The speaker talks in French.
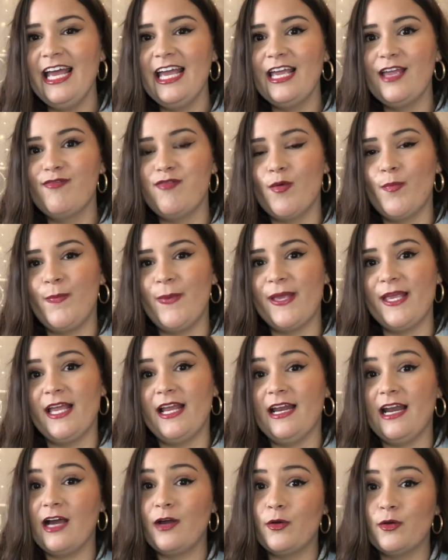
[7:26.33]
Il faut payer
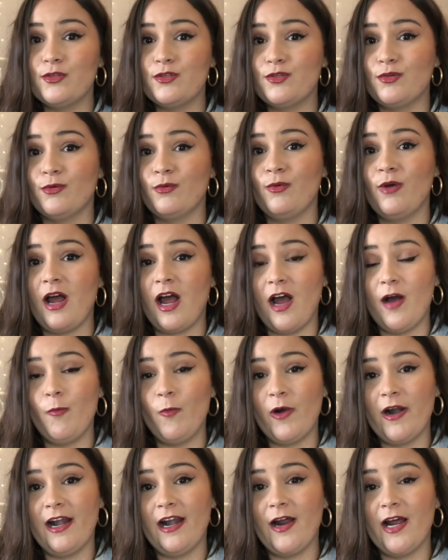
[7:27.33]
la caution, un
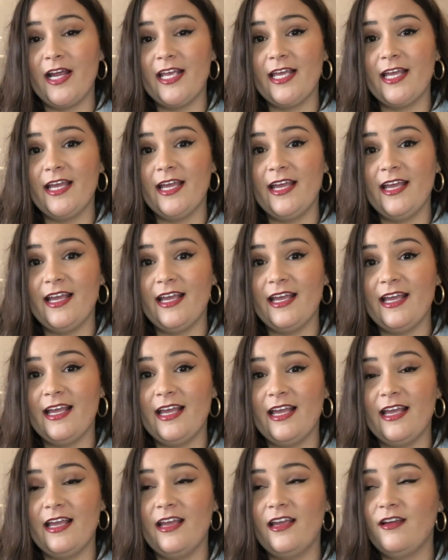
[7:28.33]
mois de loyer
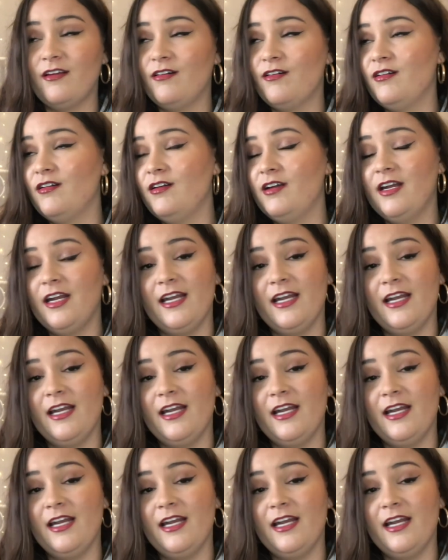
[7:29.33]
et euh,